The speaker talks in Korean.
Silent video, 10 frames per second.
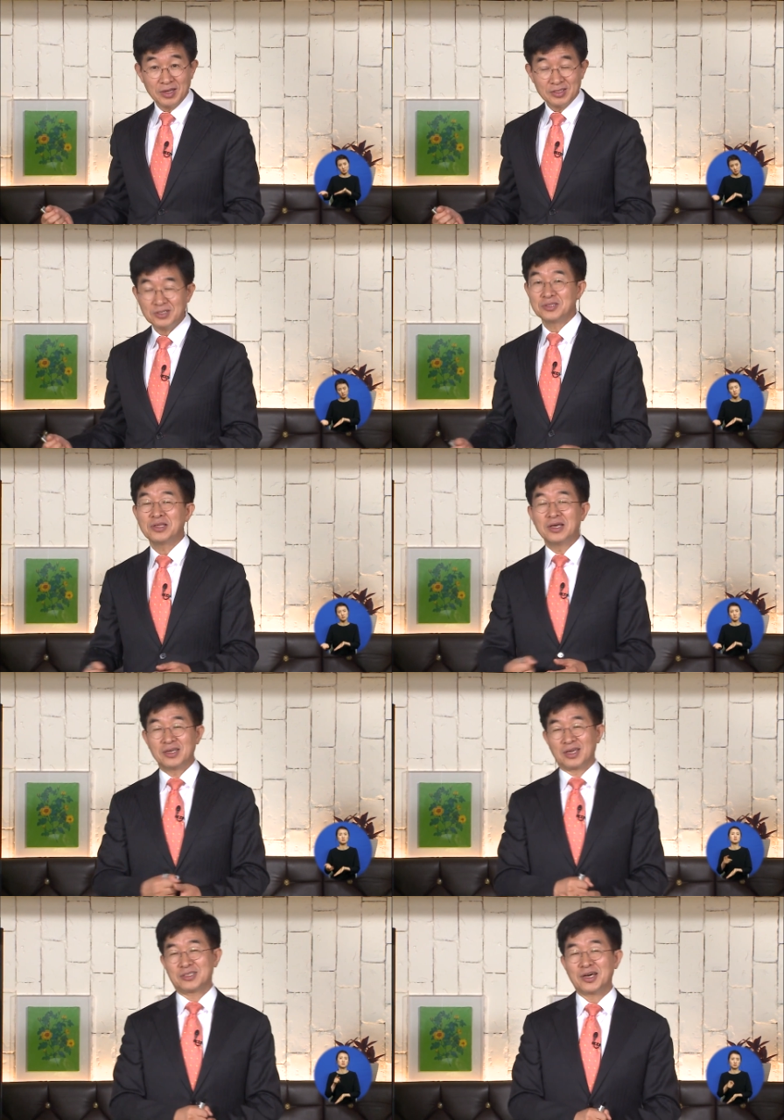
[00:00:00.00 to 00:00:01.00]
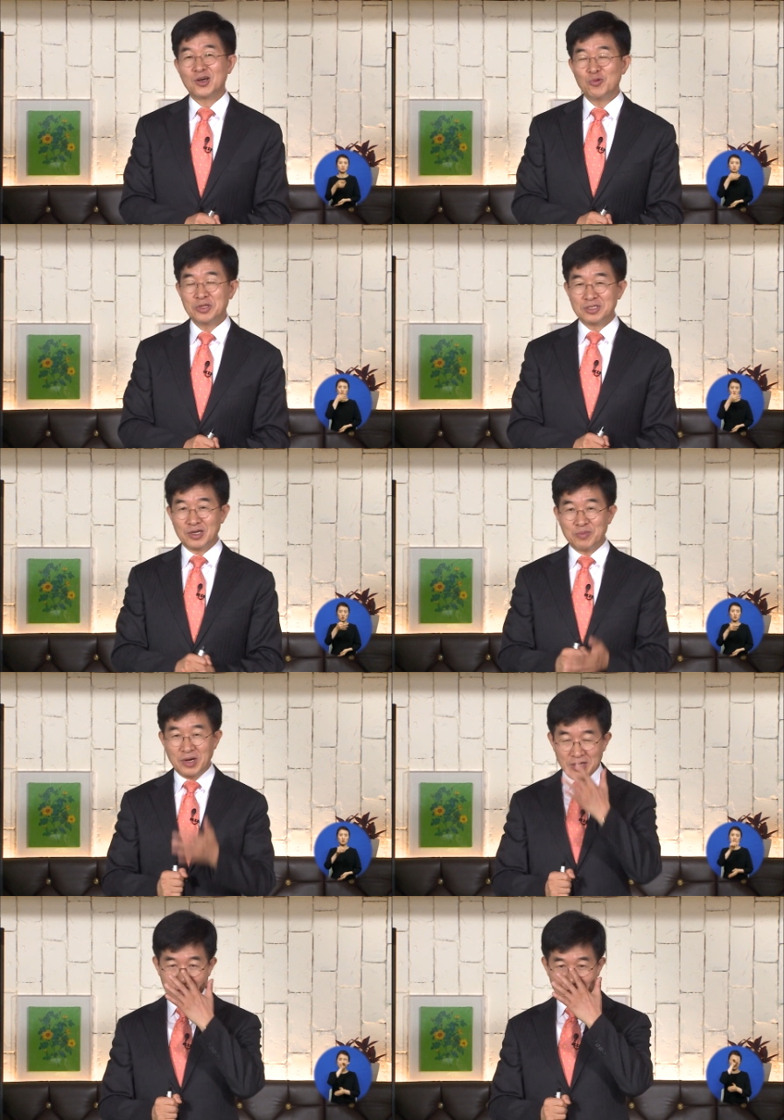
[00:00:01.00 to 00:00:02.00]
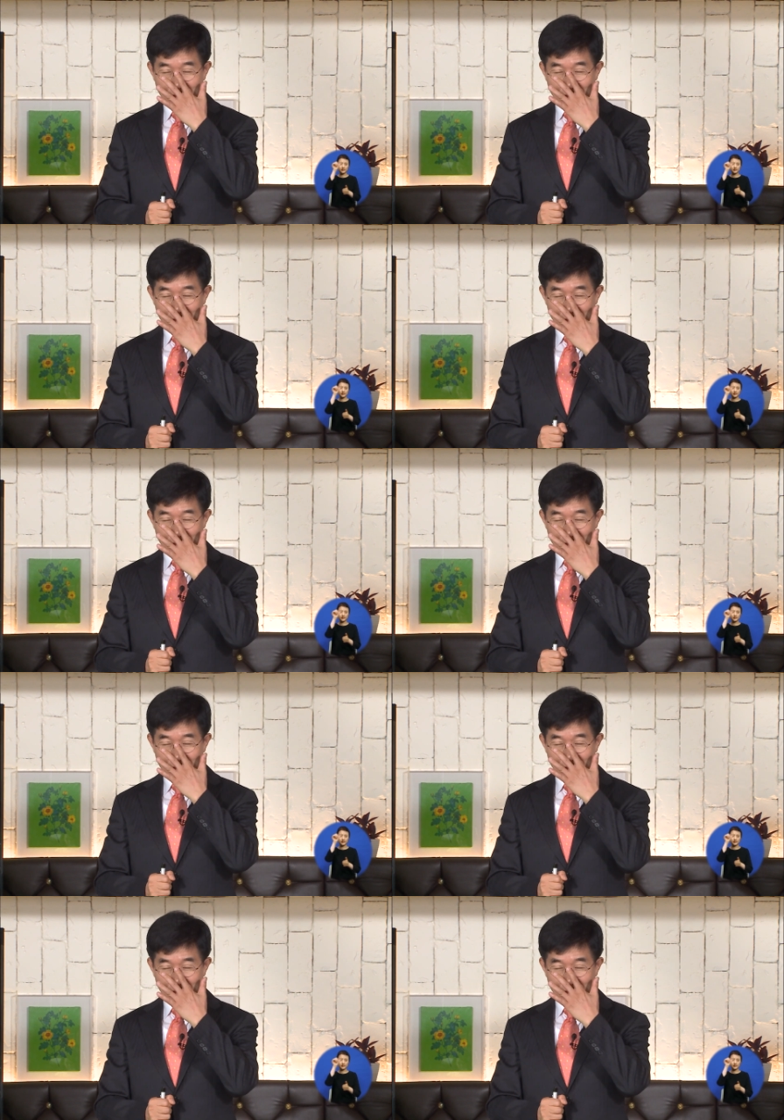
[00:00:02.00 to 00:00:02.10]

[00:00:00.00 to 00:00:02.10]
저는 이렇게 살아오면서 정말